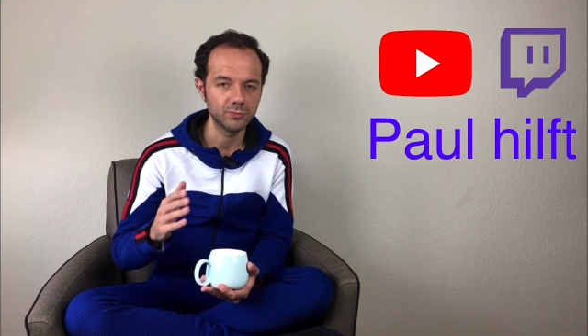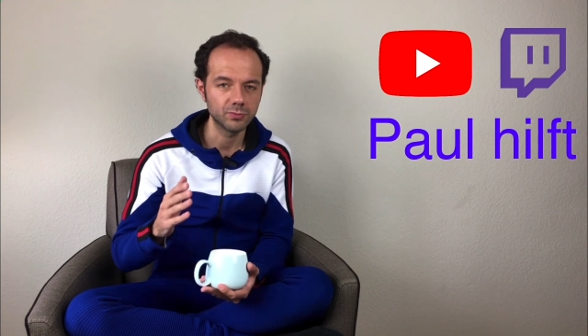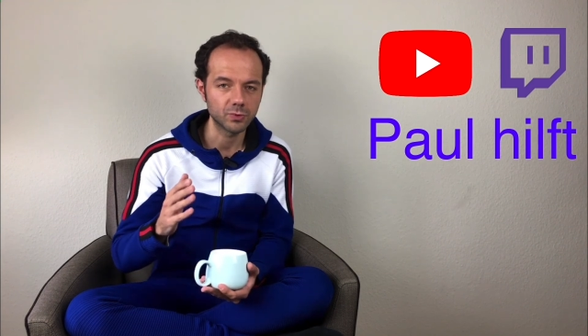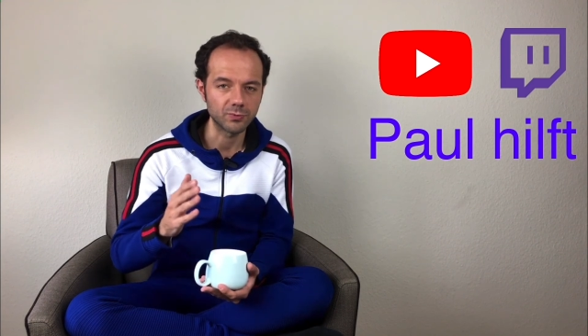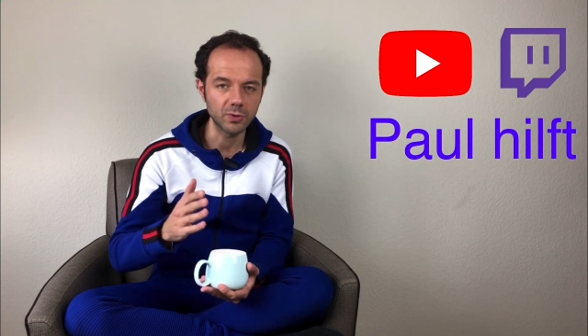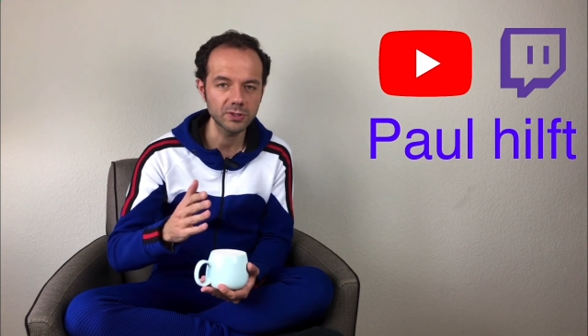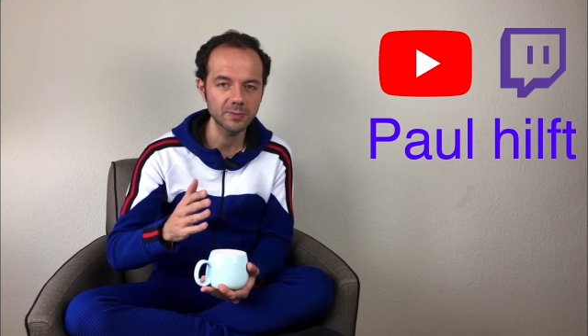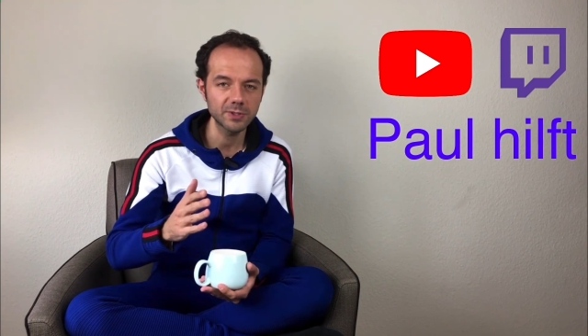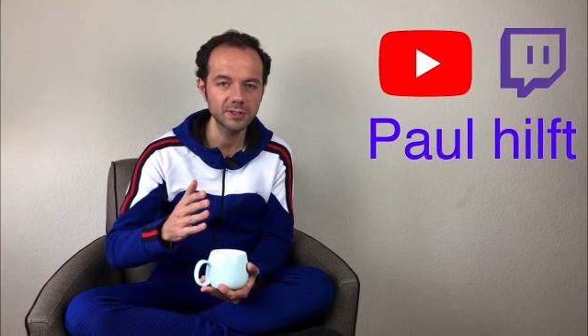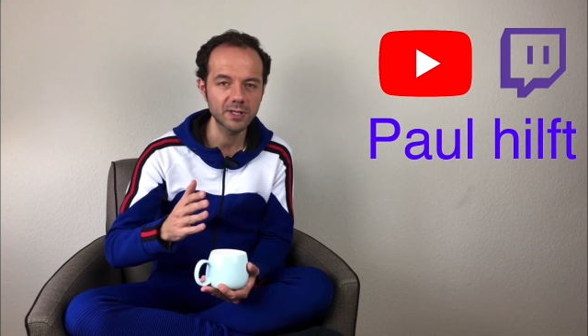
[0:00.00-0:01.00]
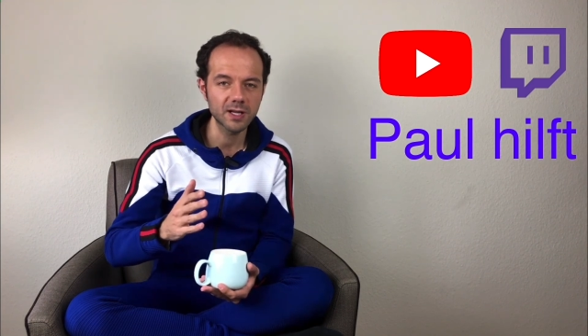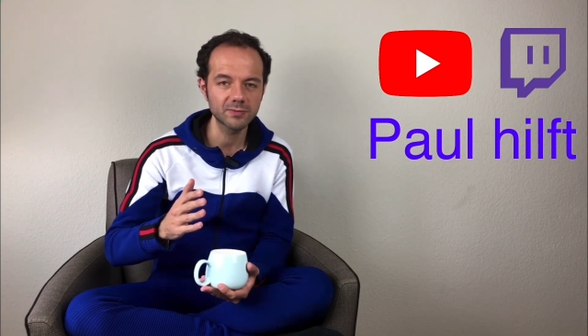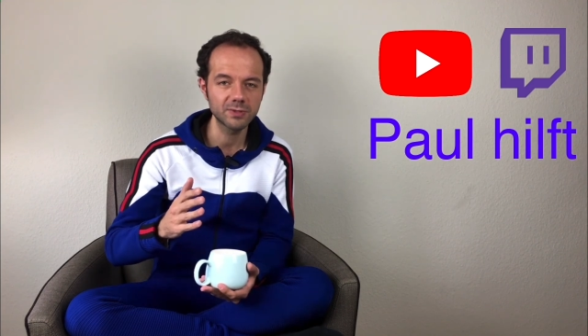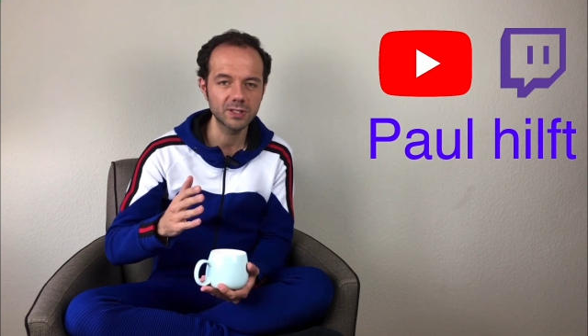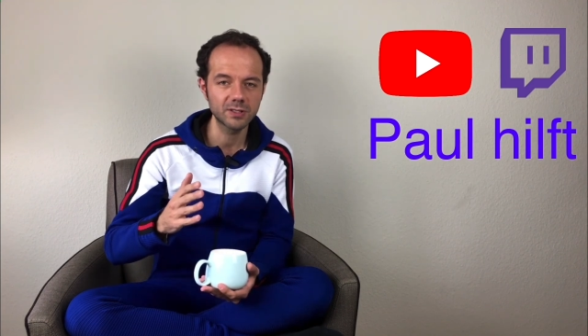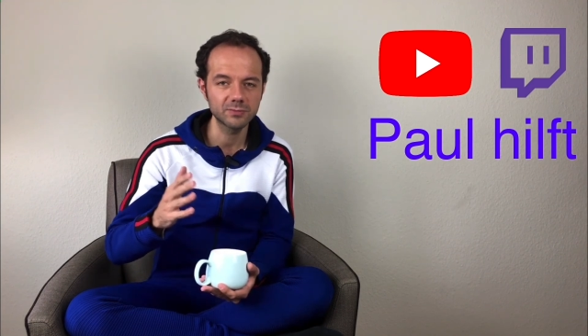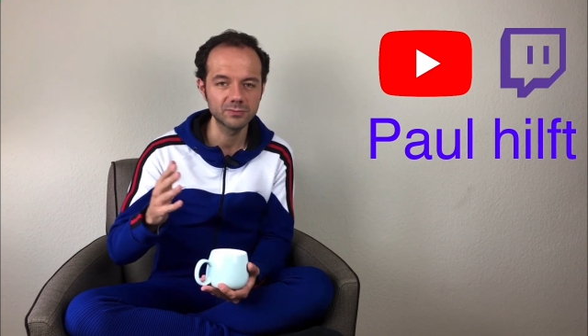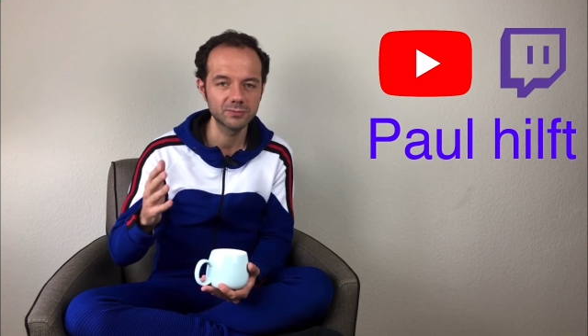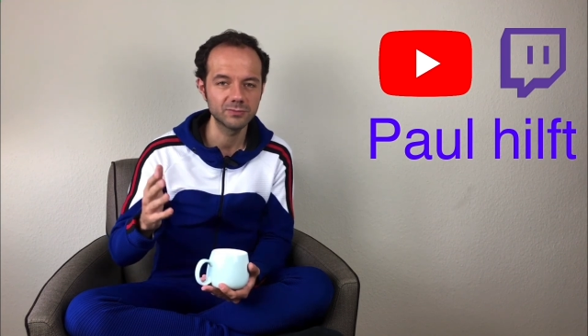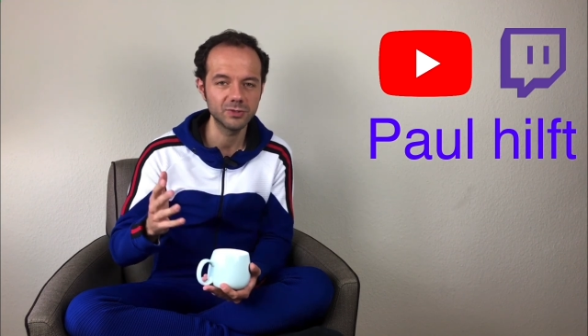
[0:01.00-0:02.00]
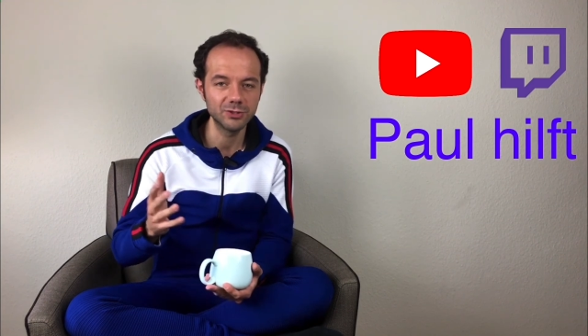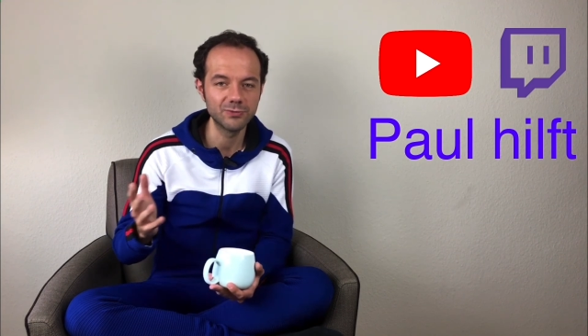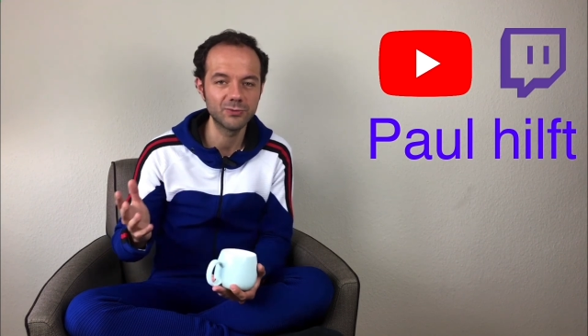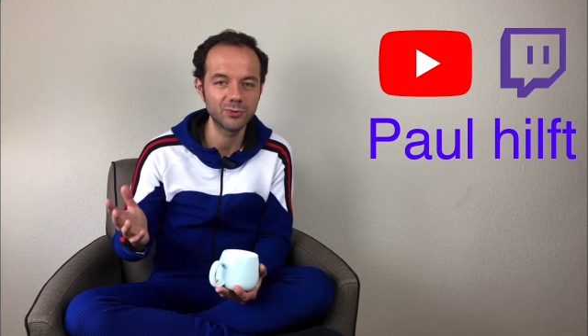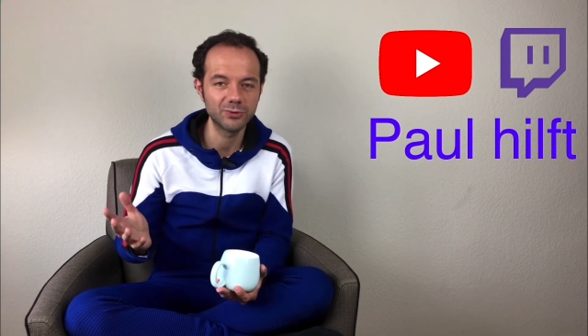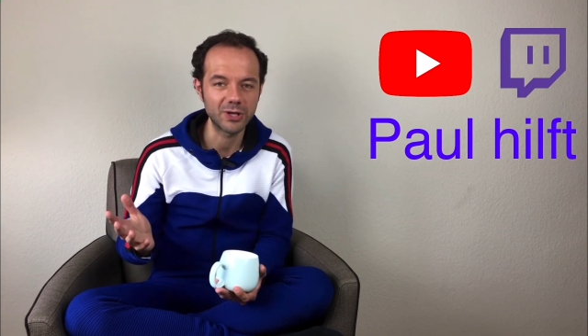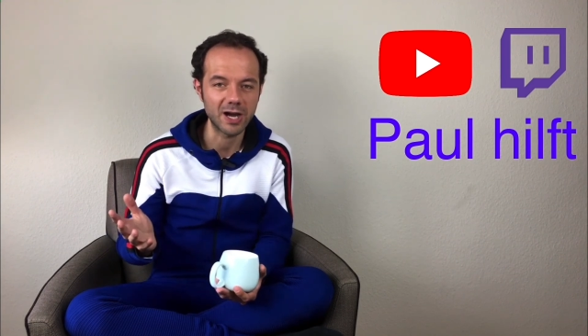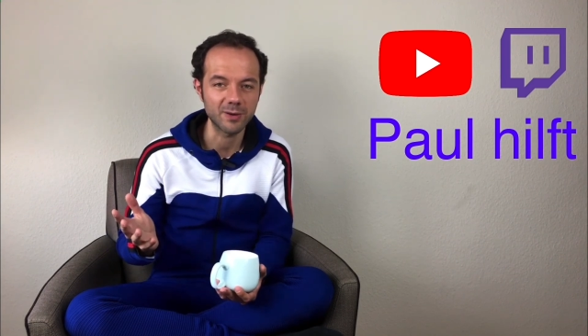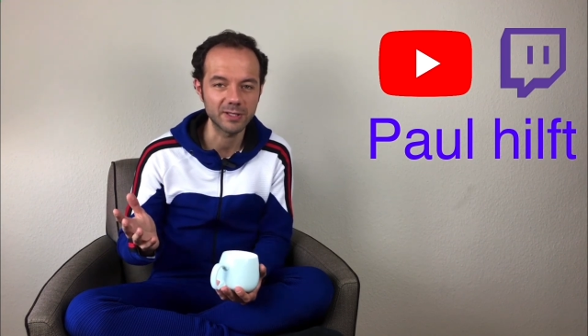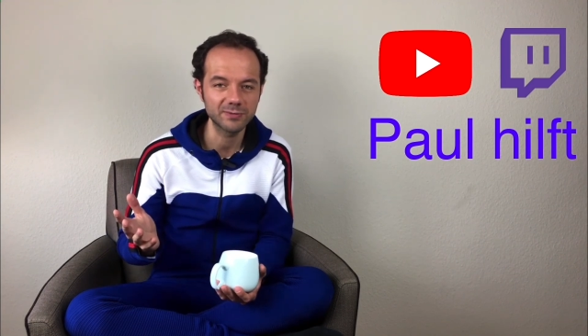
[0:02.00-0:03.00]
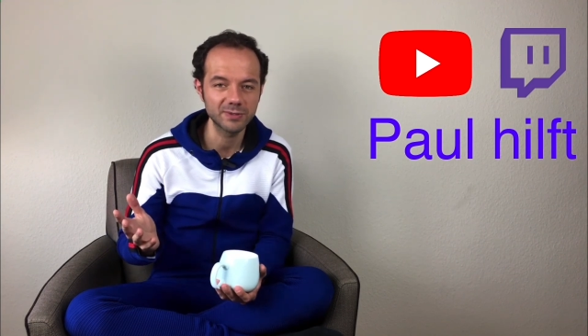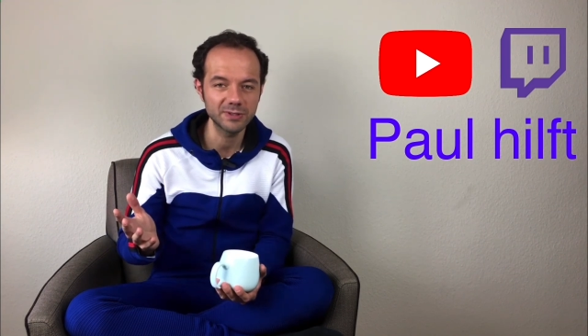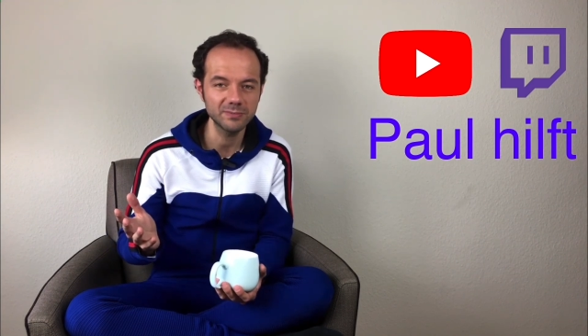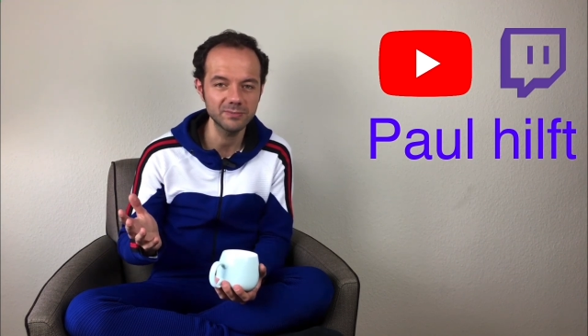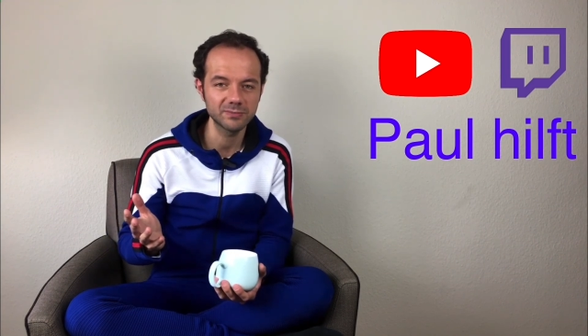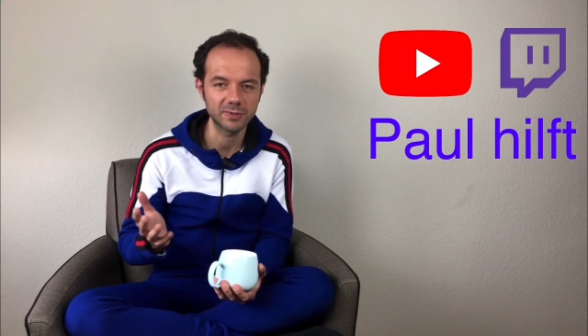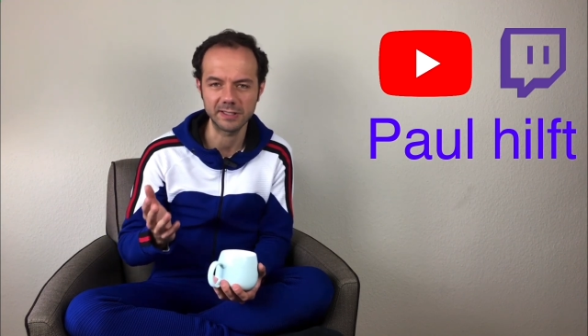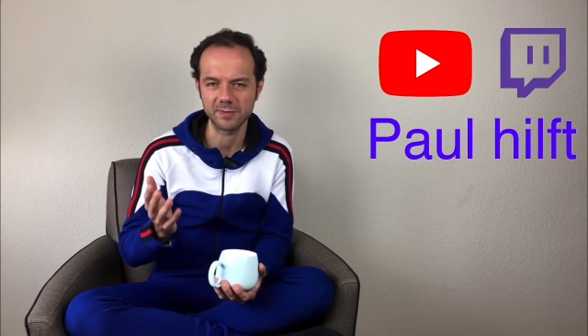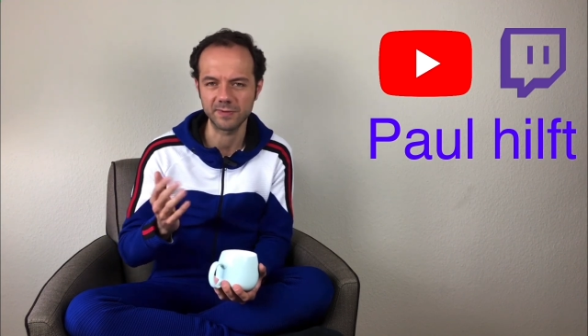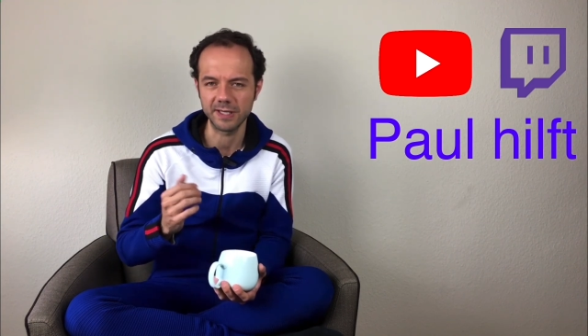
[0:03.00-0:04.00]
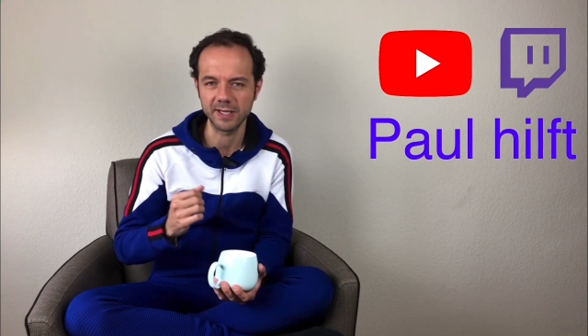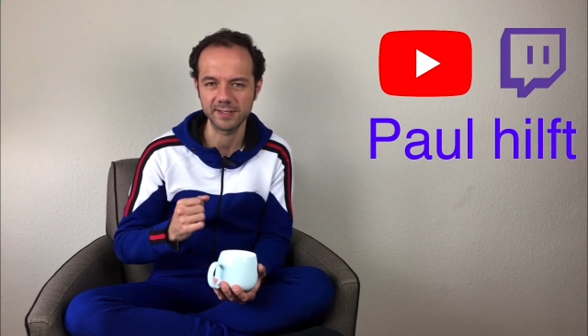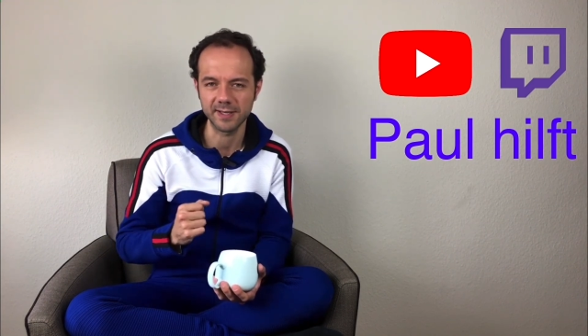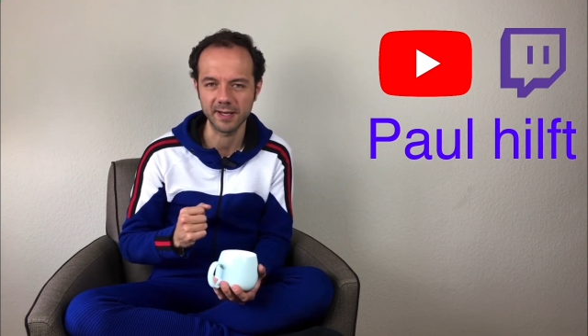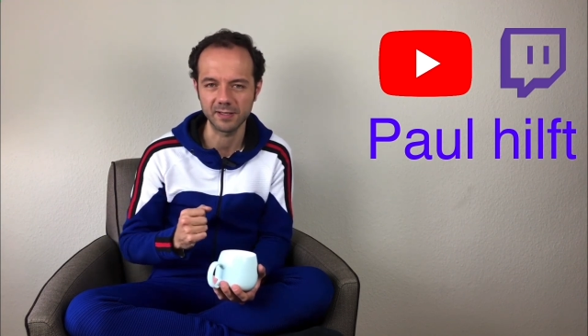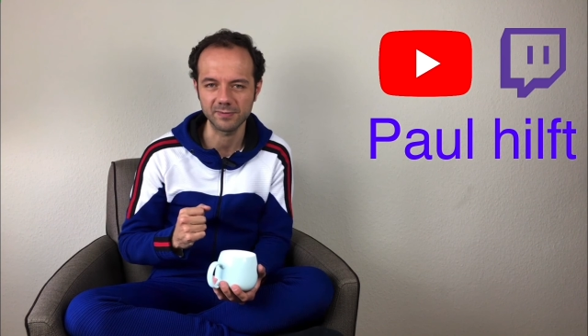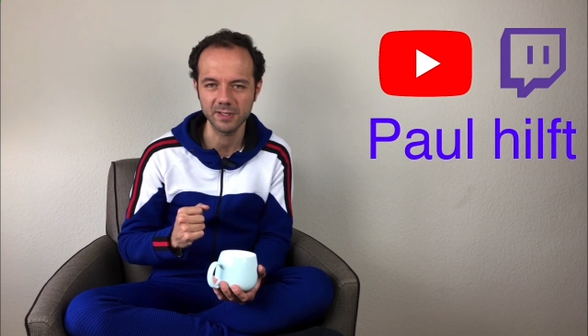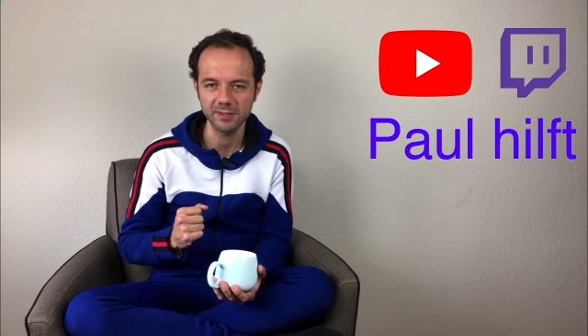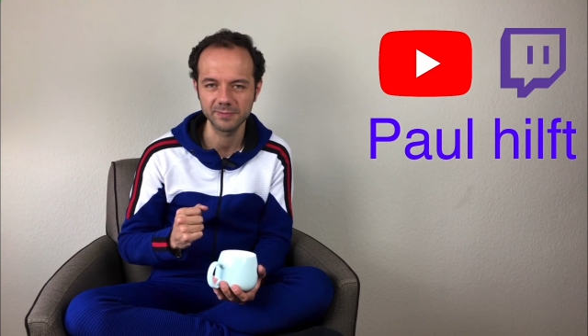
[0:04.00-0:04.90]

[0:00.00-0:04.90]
Sofort ab dem Tag wieder irgendwo eine Arbeit finden, als Pfleger sehr einfach.